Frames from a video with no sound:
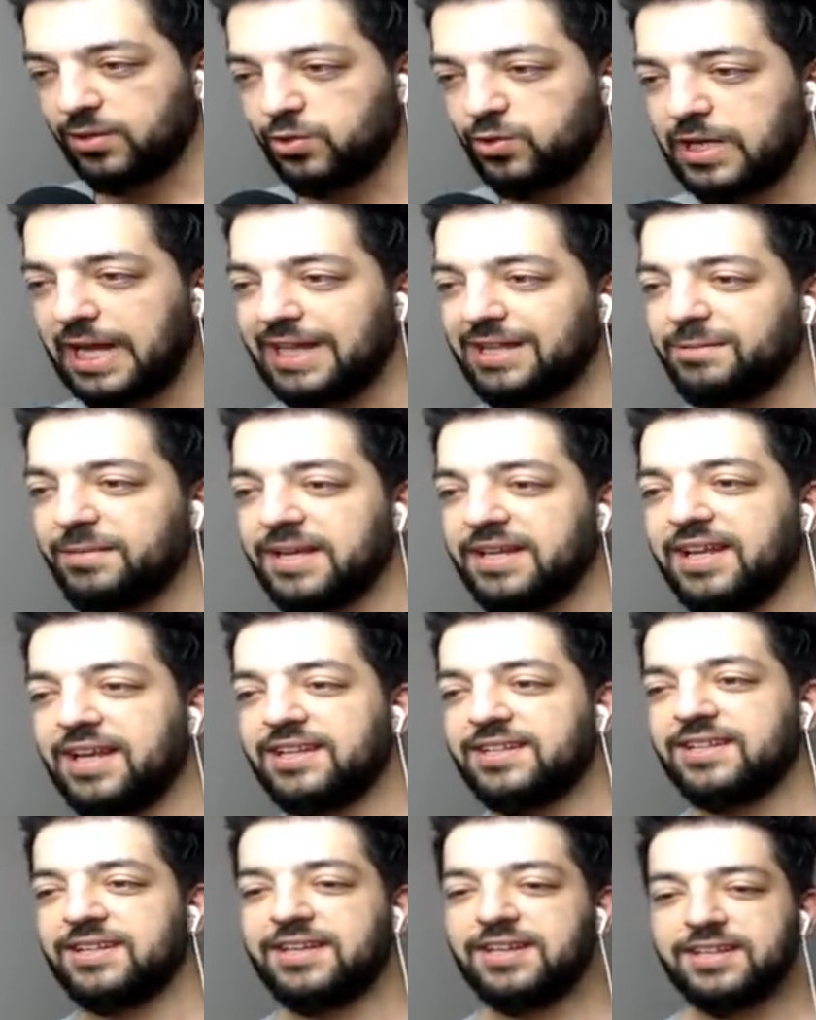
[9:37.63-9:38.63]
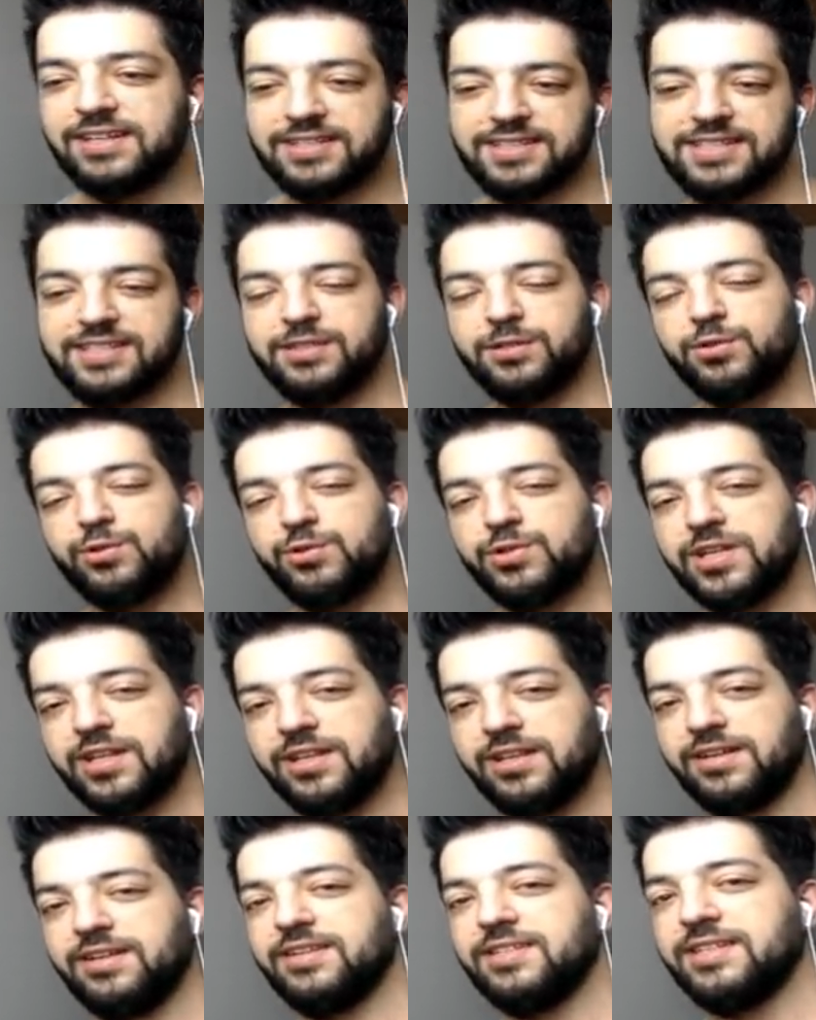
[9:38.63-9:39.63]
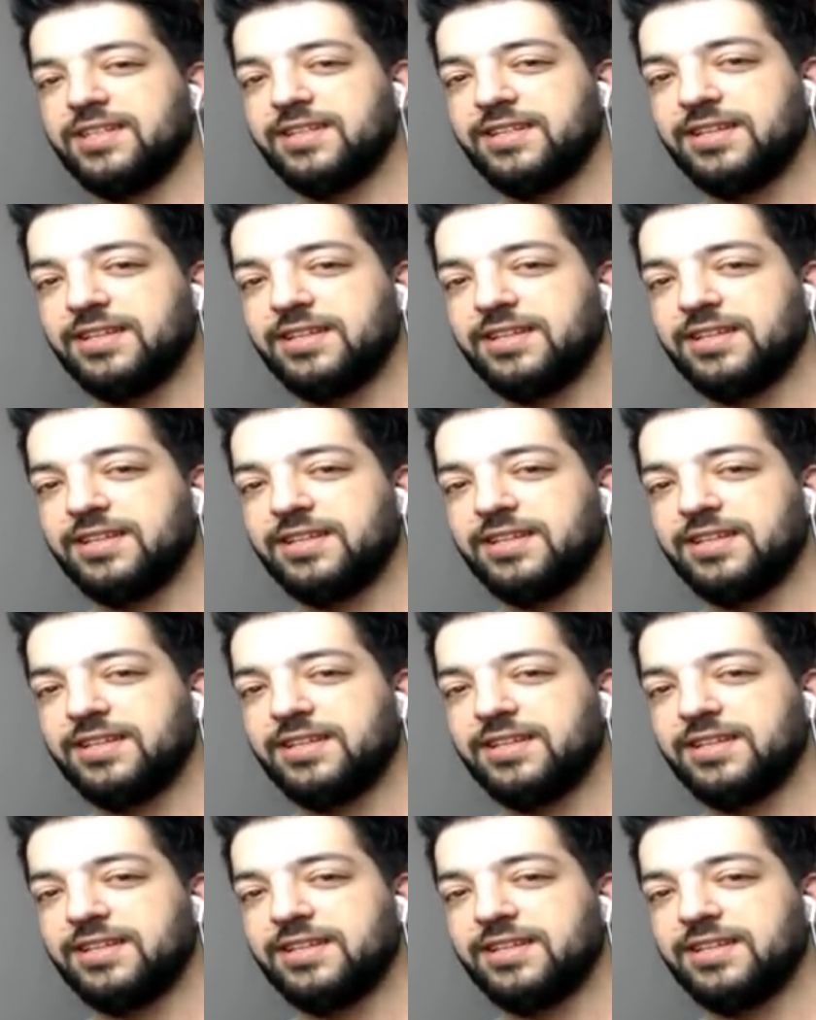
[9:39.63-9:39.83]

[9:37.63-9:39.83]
Güzeldi beyler. Sizin düşünceleriniz